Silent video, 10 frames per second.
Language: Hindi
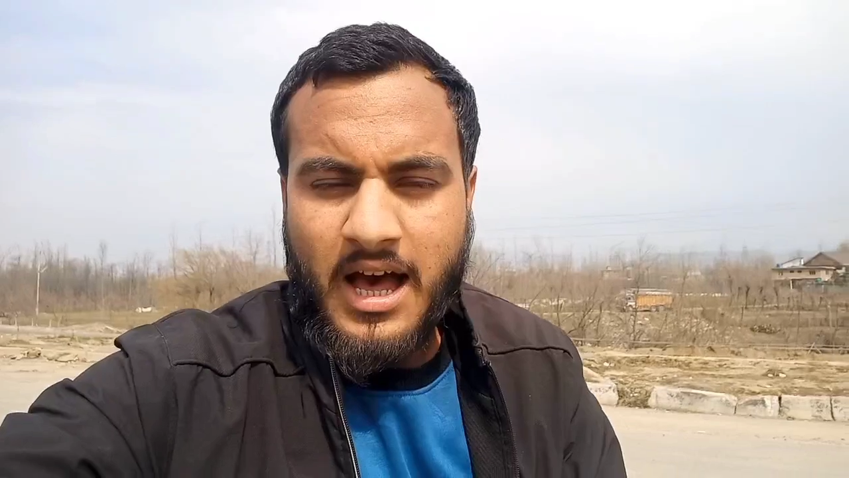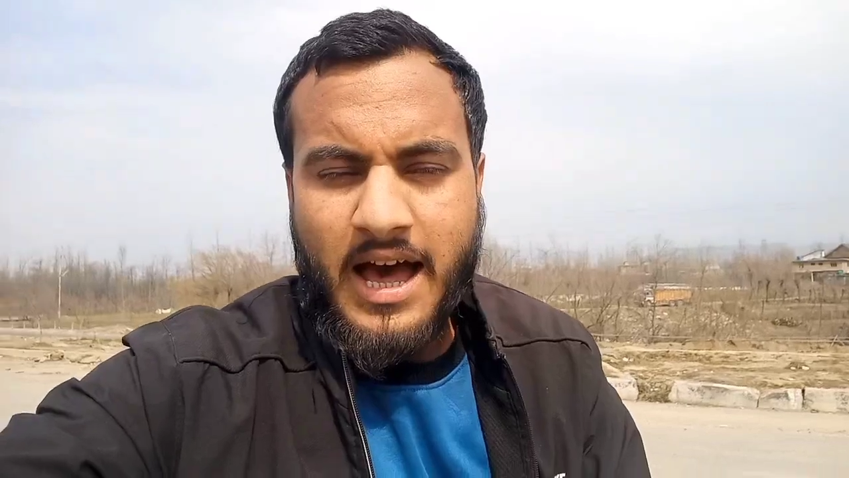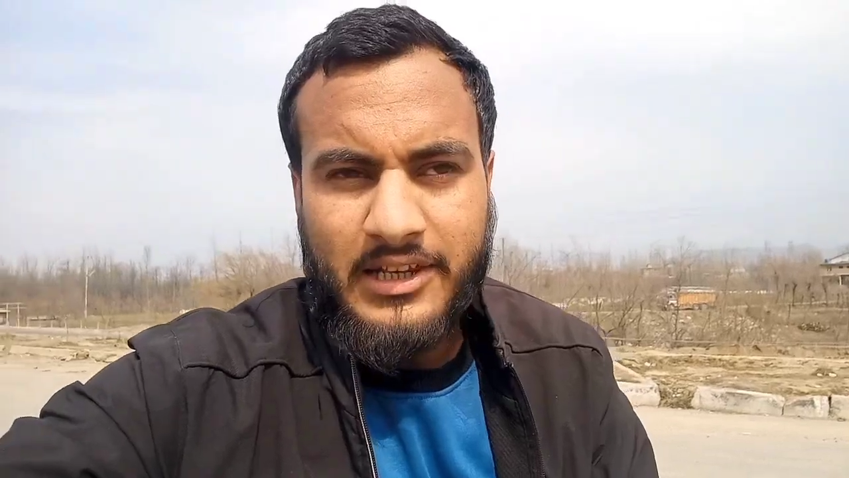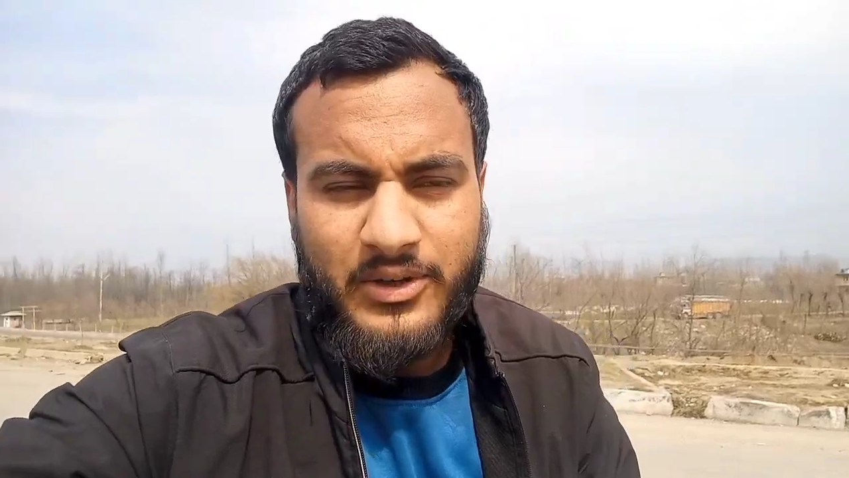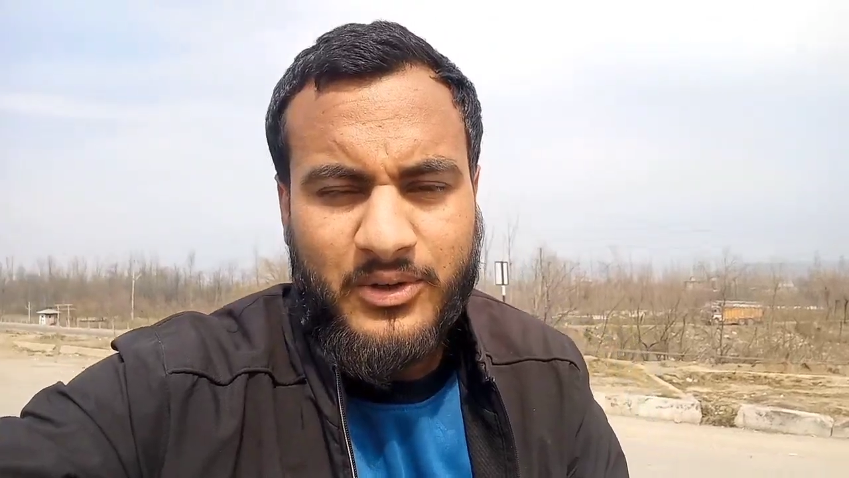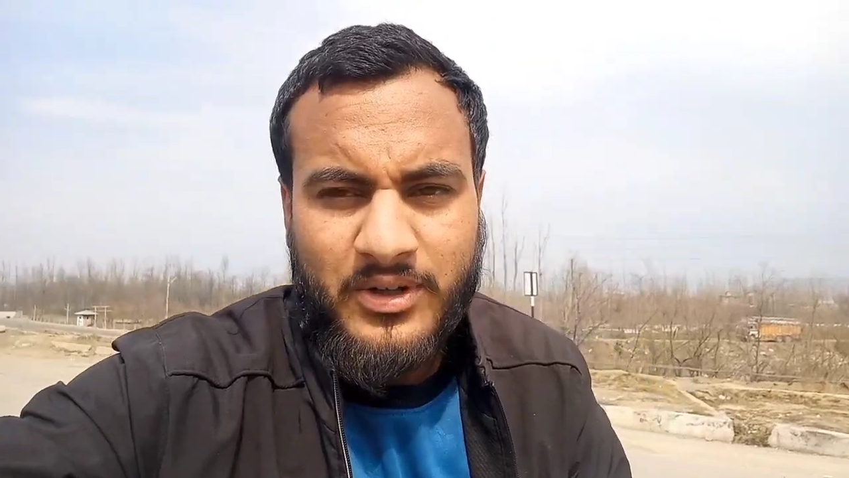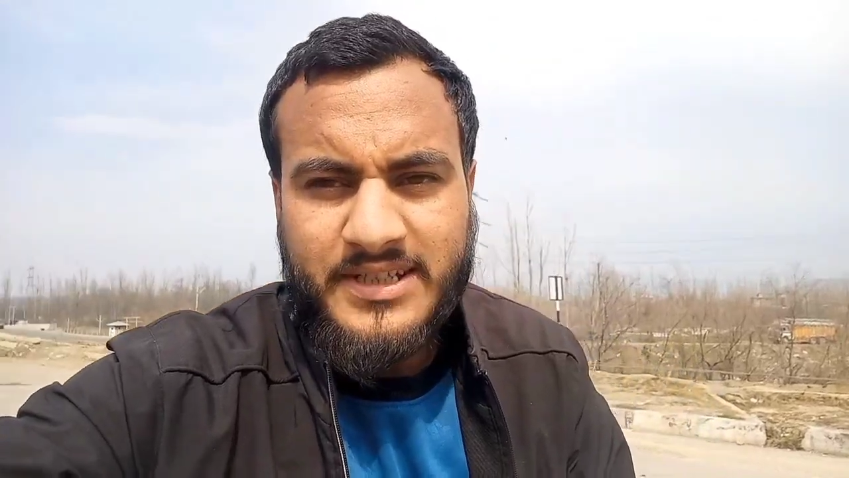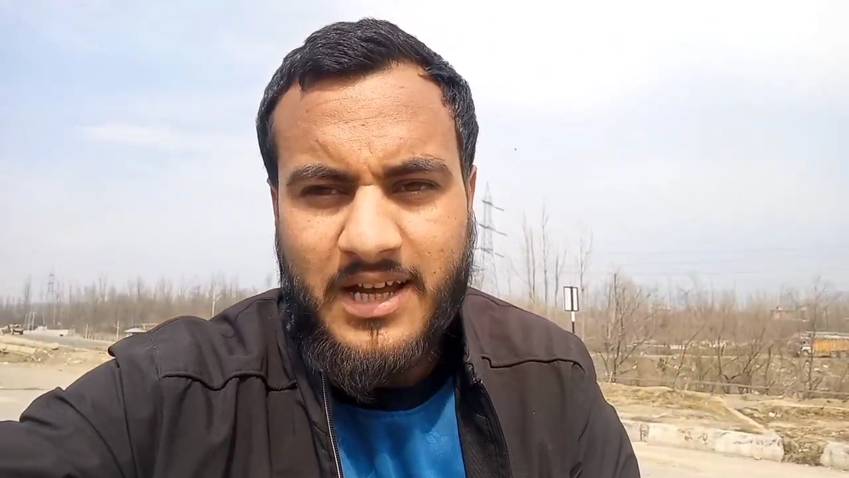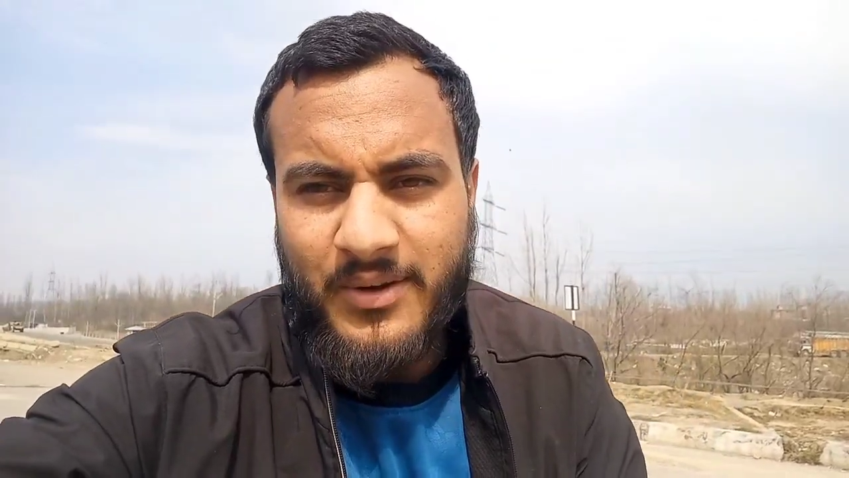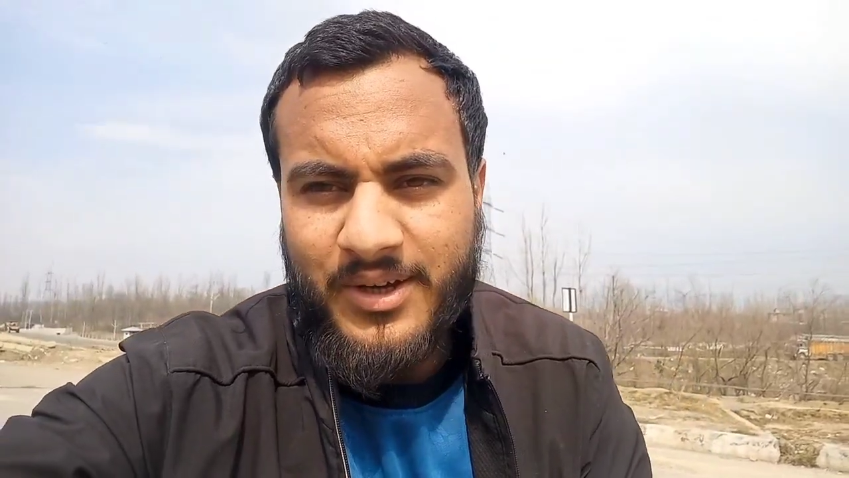हेलो
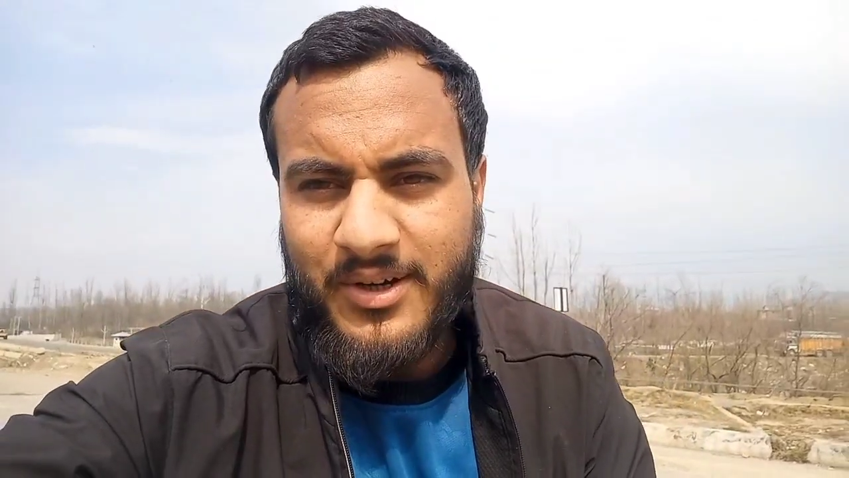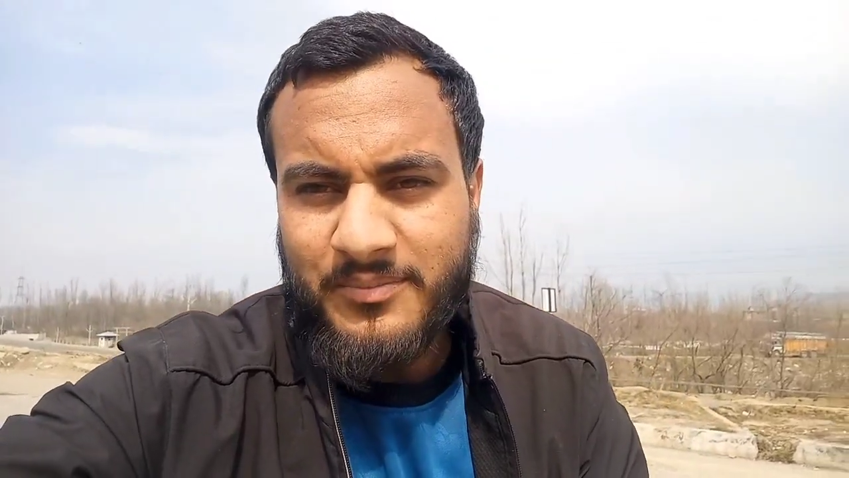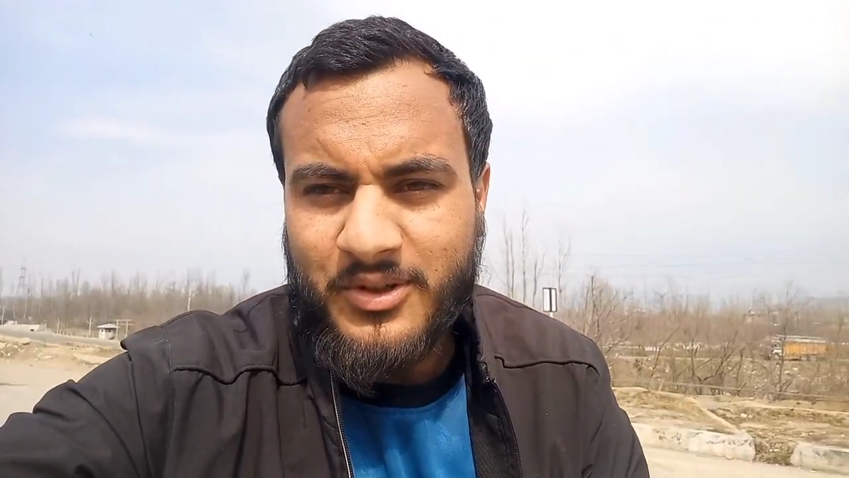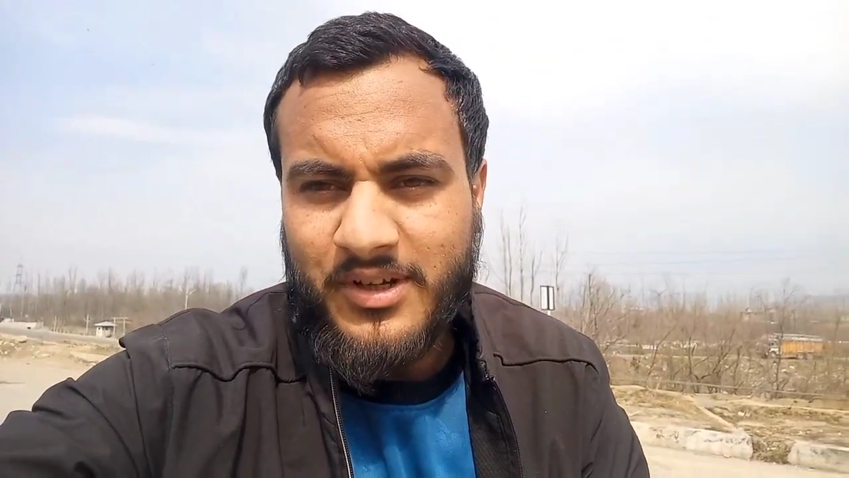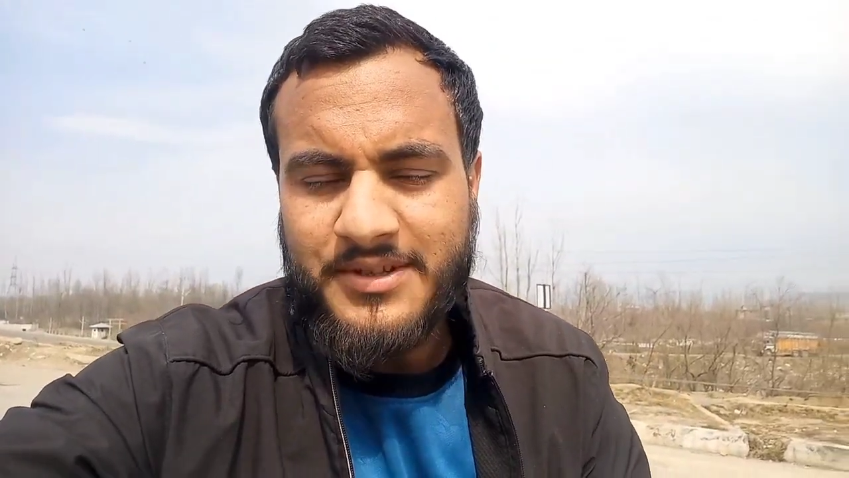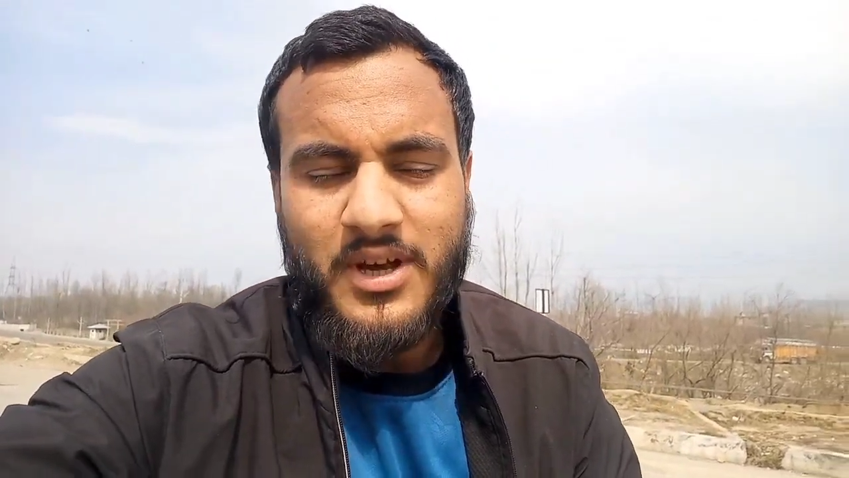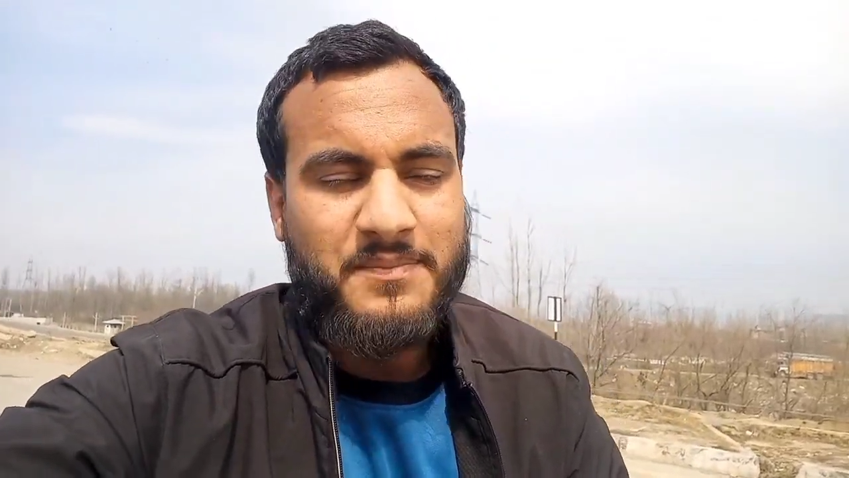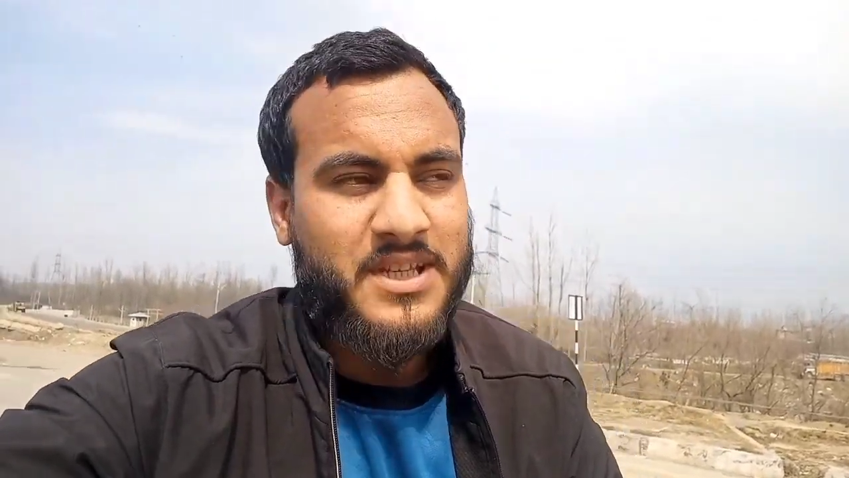अस्सलाम वालेकुम तो कैसे हो आप